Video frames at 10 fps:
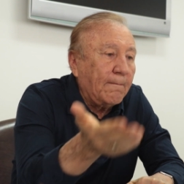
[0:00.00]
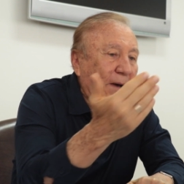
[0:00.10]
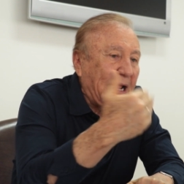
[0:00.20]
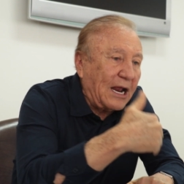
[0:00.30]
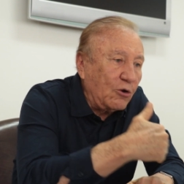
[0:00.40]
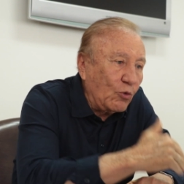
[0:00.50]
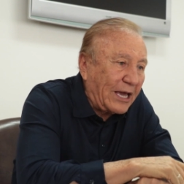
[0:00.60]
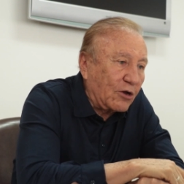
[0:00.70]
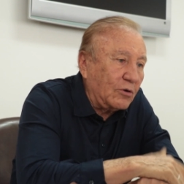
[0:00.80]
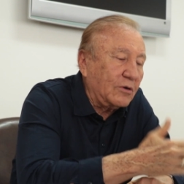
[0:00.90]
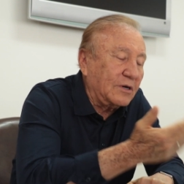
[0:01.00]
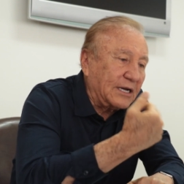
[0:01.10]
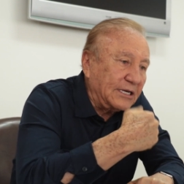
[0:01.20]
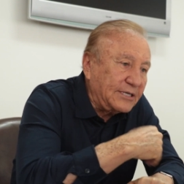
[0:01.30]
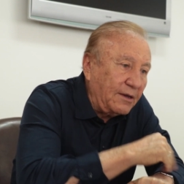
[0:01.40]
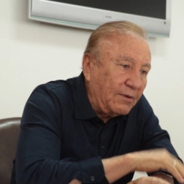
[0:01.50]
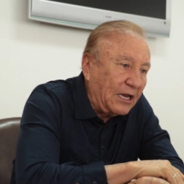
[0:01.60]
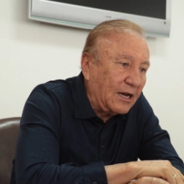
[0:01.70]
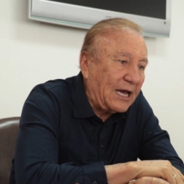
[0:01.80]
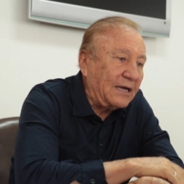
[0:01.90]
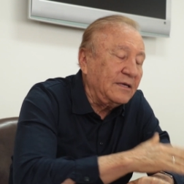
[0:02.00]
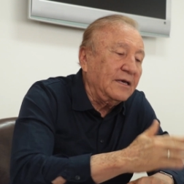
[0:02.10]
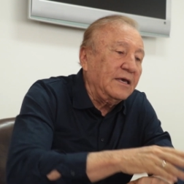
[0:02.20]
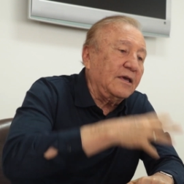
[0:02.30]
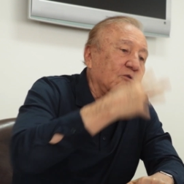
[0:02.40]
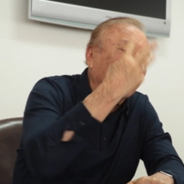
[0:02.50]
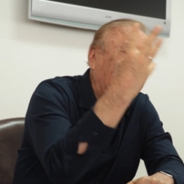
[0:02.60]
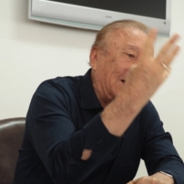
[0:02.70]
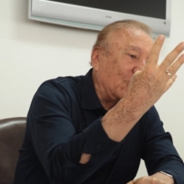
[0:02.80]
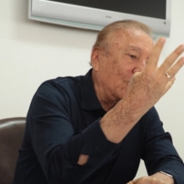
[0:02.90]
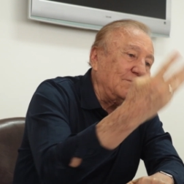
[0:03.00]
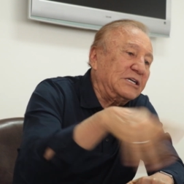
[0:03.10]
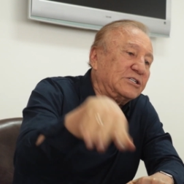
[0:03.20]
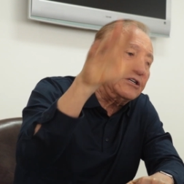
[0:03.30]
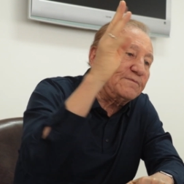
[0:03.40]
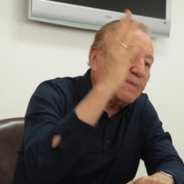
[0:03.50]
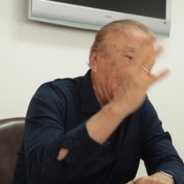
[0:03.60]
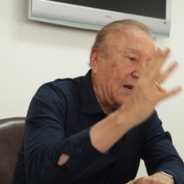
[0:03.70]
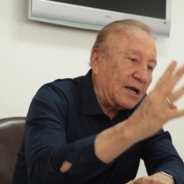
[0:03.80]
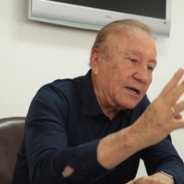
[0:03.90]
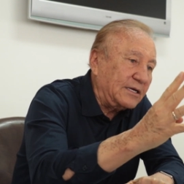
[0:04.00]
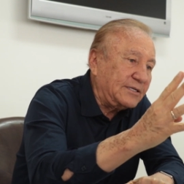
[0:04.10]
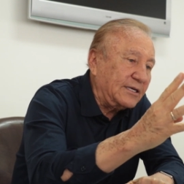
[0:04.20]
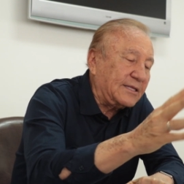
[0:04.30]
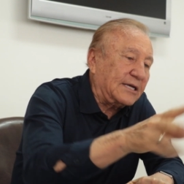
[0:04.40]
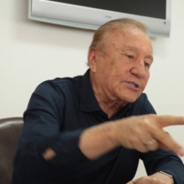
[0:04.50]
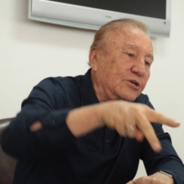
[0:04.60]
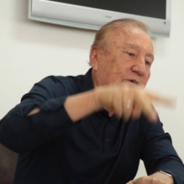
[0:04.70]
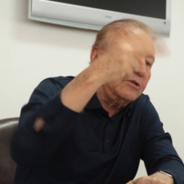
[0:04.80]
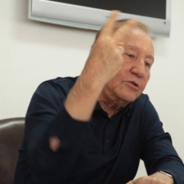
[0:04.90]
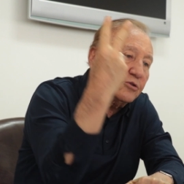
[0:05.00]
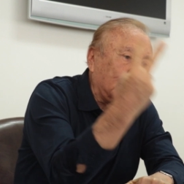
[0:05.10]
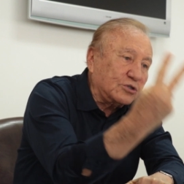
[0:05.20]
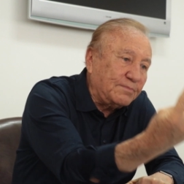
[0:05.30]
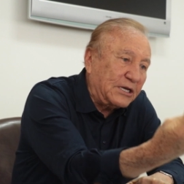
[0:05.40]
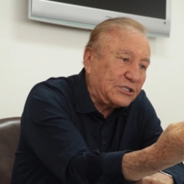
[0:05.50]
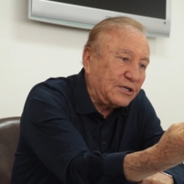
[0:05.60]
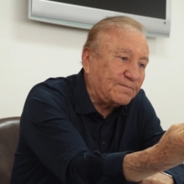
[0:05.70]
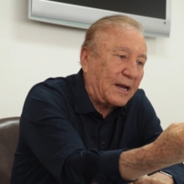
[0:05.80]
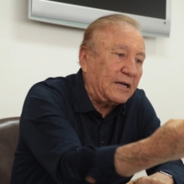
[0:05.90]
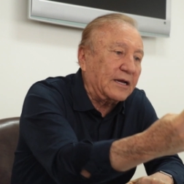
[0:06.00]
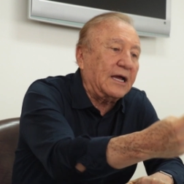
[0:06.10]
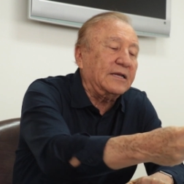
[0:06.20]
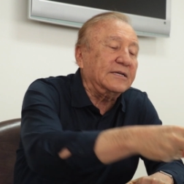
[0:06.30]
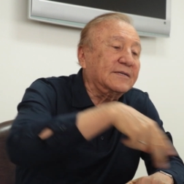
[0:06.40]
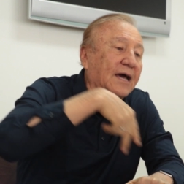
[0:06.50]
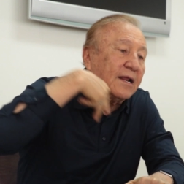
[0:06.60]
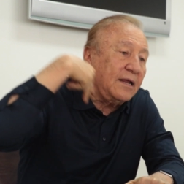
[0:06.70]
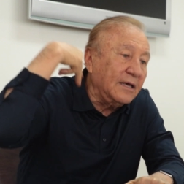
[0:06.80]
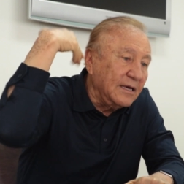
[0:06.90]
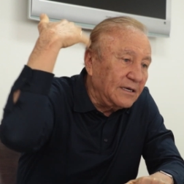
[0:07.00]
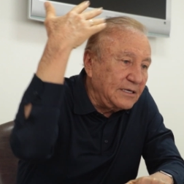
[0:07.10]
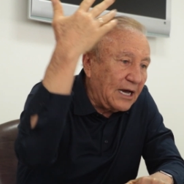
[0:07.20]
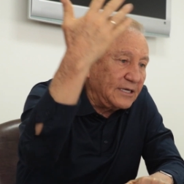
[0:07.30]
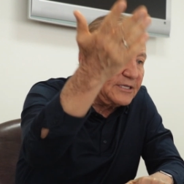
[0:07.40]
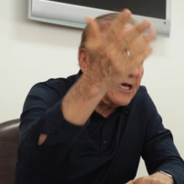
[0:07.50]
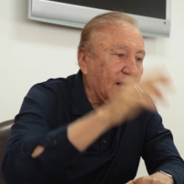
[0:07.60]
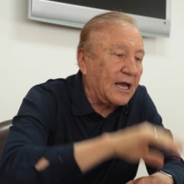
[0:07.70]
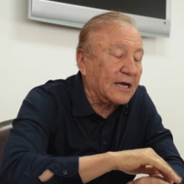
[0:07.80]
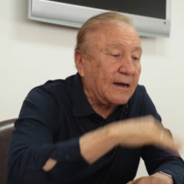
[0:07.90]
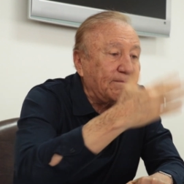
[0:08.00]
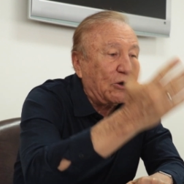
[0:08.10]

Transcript: para luego recibirla y cuatro meses para la licitación, dos meses para legalizar y ahí se arranca.